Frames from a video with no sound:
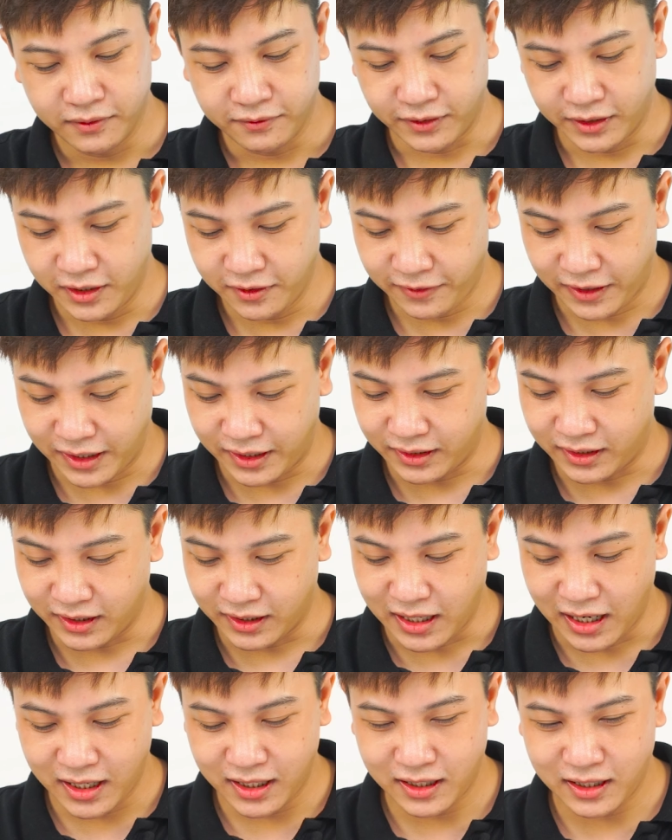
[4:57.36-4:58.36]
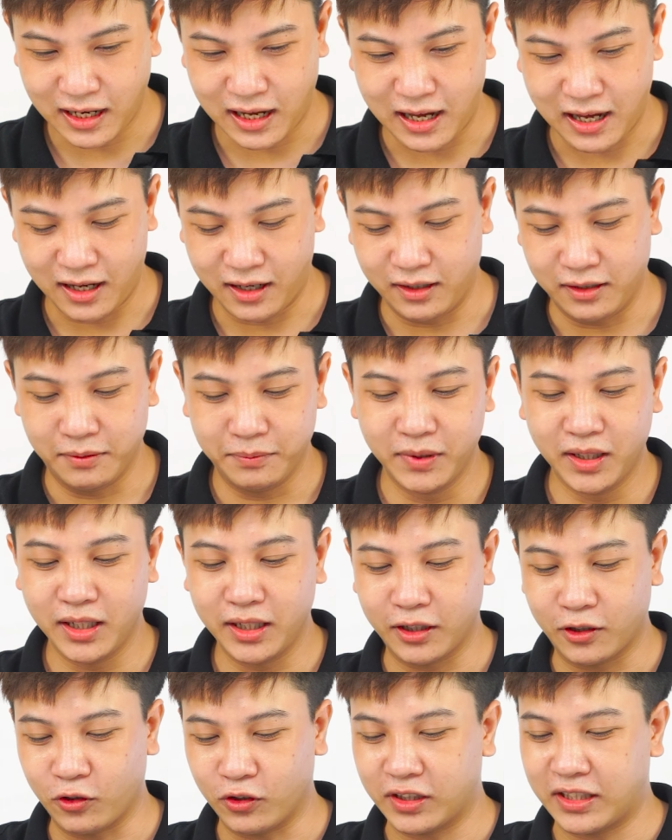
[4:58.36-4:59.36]
Và như vậy thì đây là bức
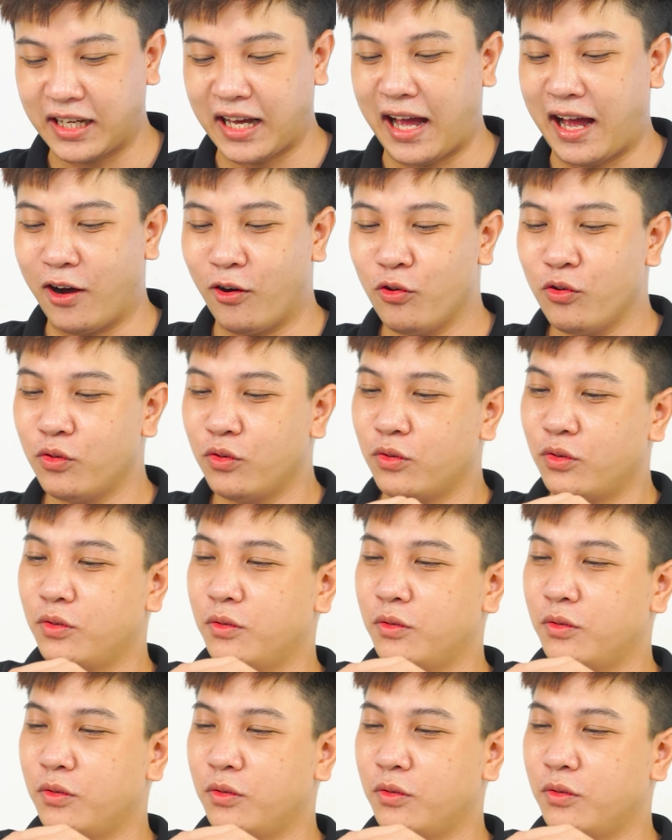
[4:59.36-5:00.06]
hình con cáo